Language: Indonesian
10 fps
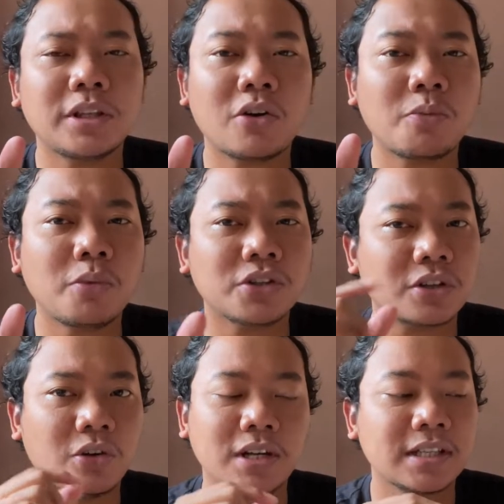peer of post
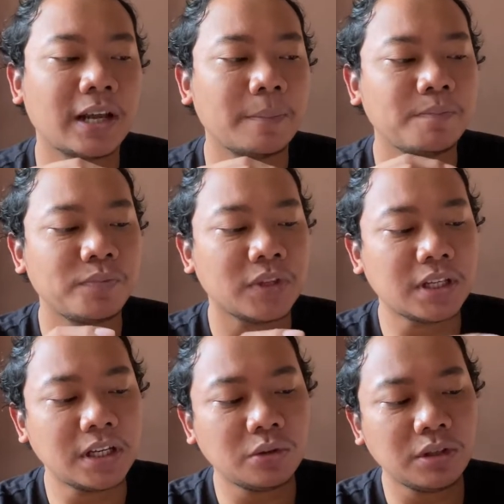kalau nggak salah
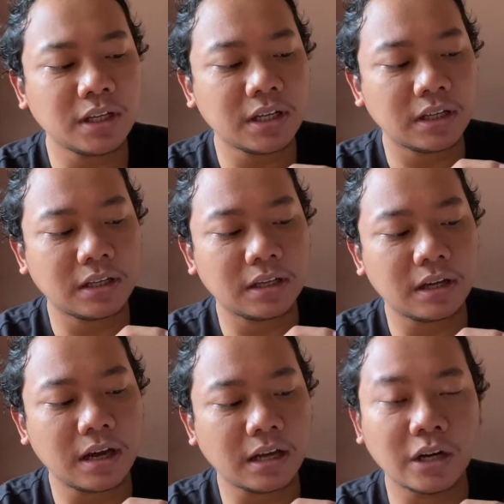jadi tuh dia
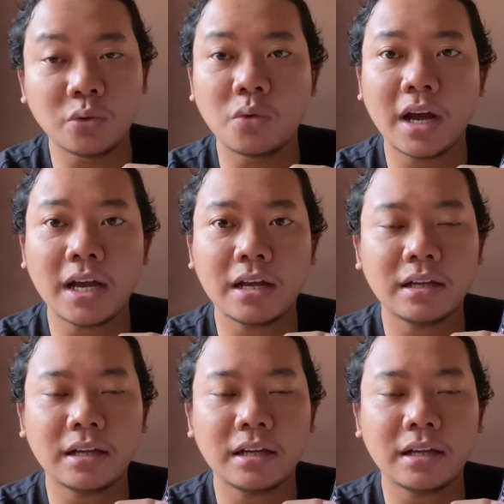ada dua